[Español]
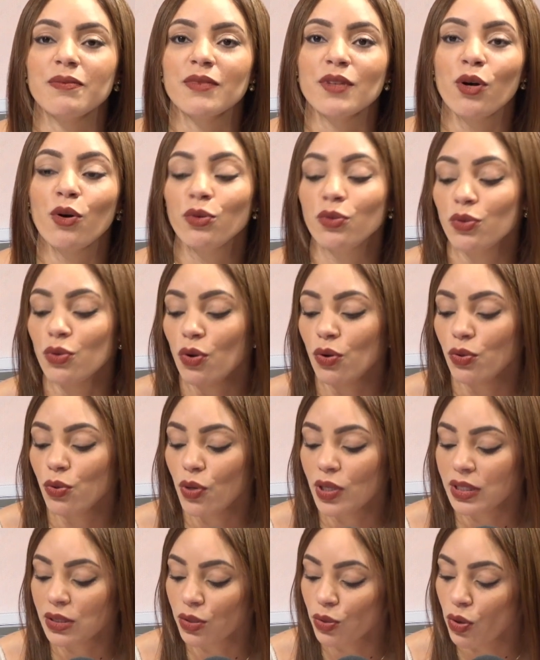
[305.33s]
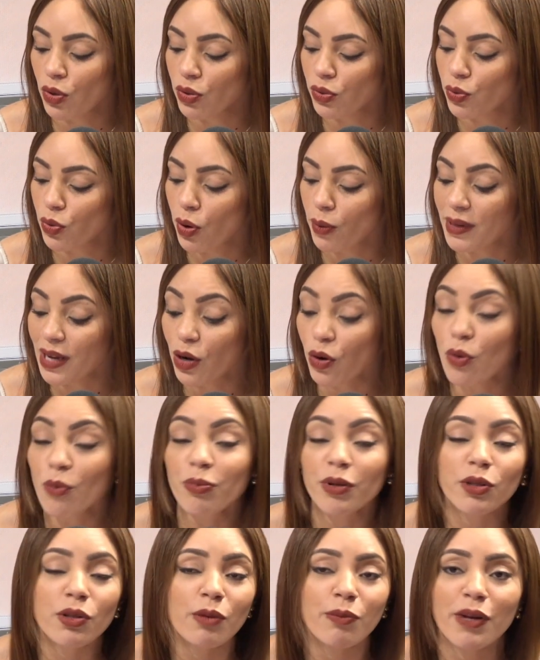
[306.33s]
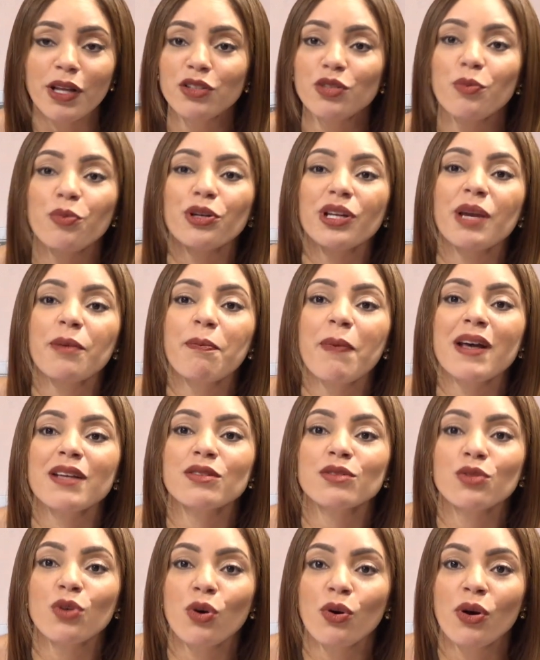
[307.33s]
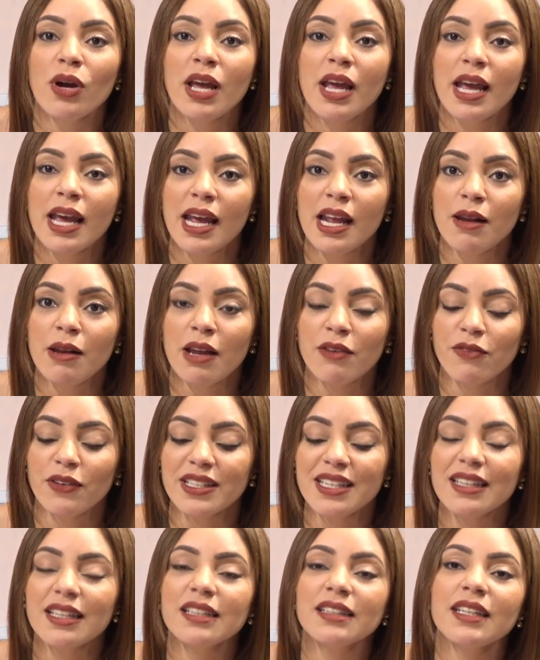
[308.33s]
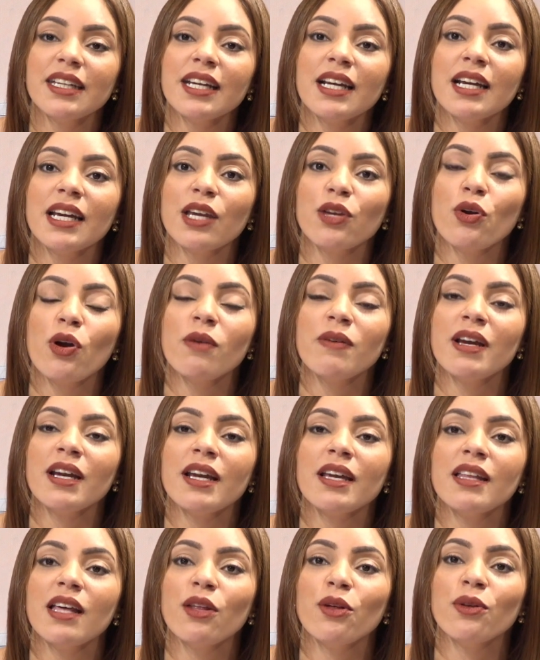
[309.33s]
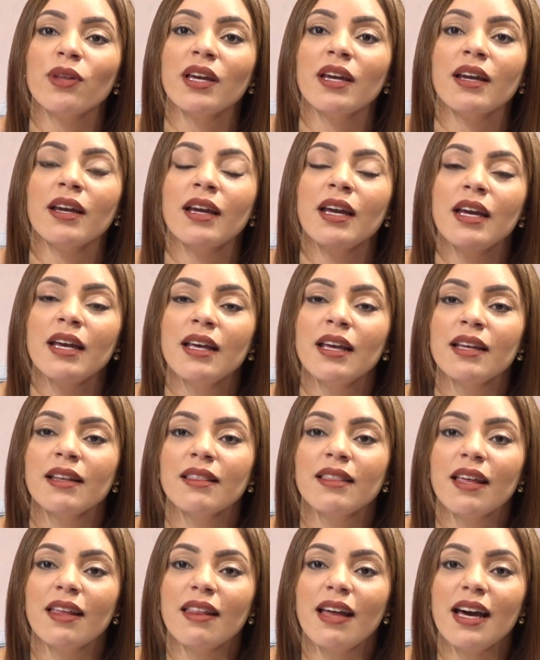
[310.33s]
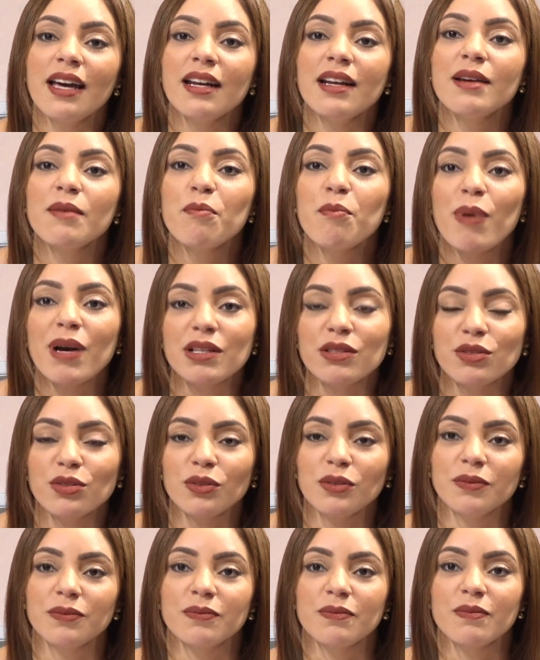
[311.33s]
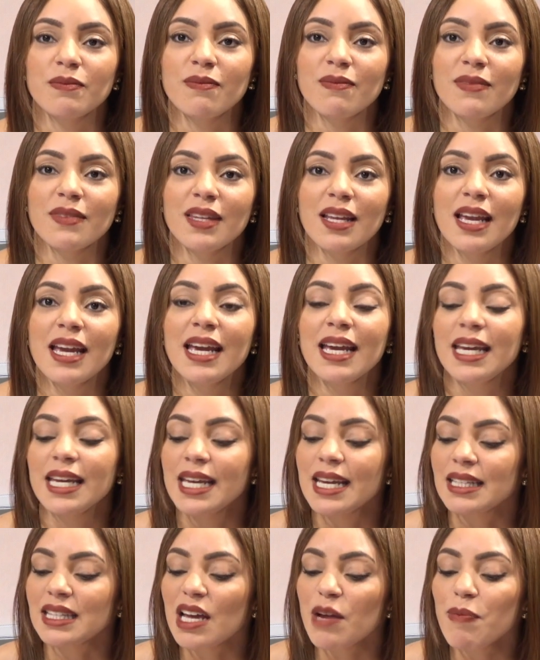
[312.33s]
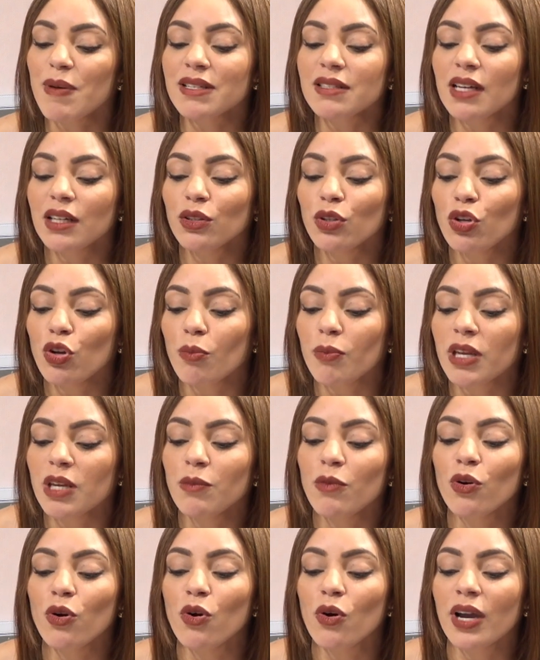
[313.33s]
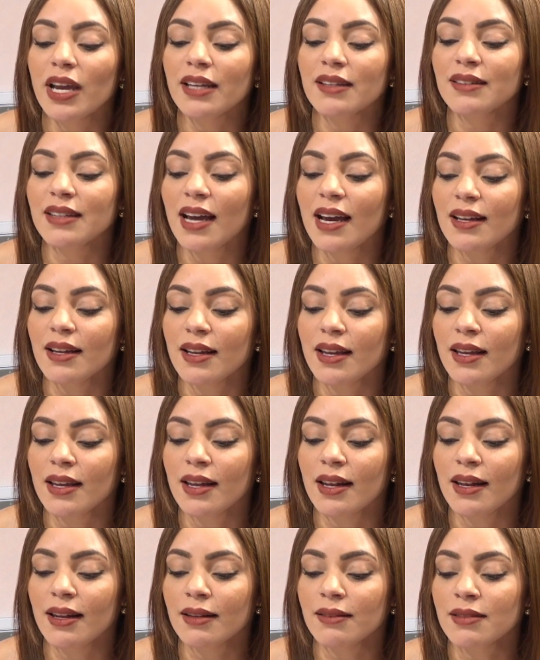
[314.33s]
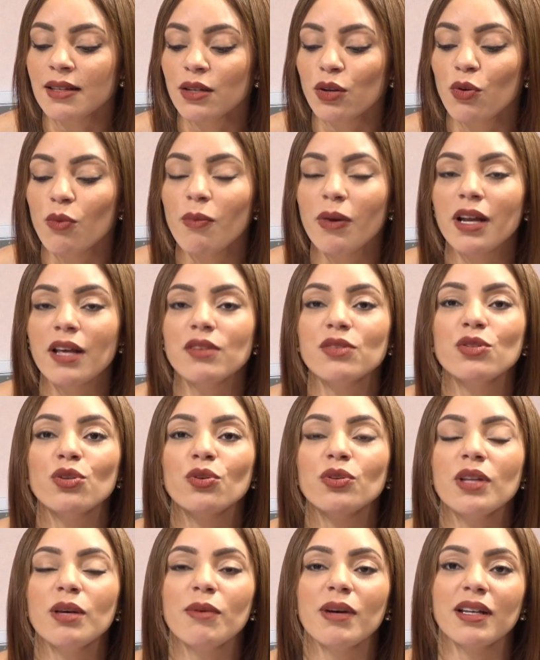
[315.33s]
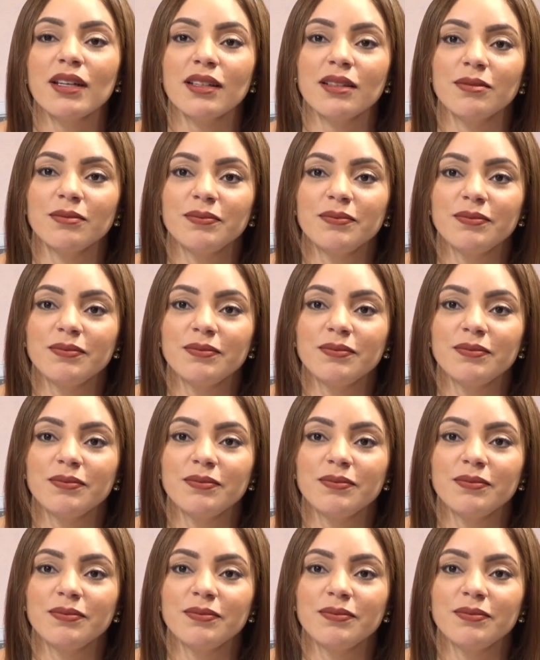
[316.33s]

O no, no, habían cumplido el plazo porque pasó. En la fecha de entrega que ellos habían quedado de, dar, pasó. Y está pasando lo mismo con esta eh, circunvalación de Baní.